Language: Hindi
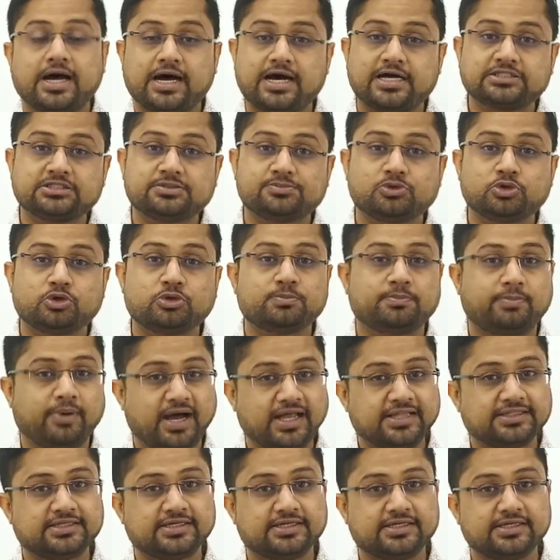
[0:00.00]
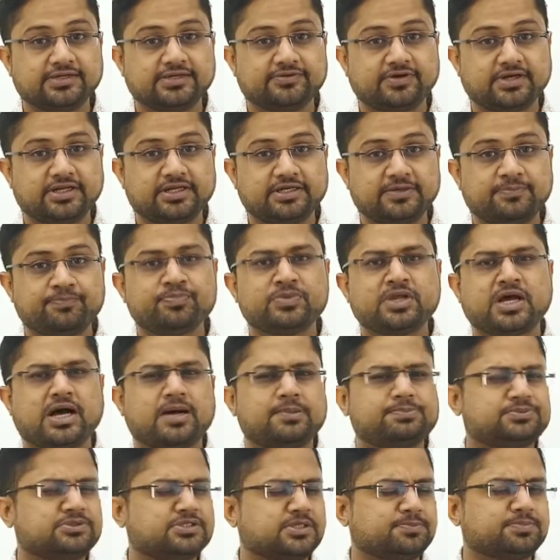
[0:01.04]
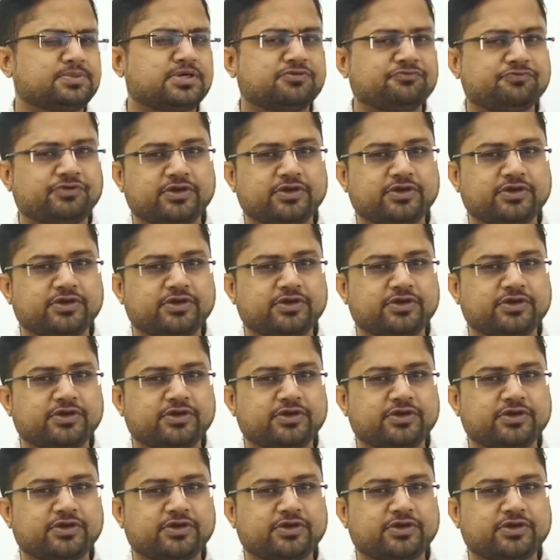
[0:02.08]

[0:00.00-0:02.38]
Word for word: आज हम लोग बात करने वाले आप सबका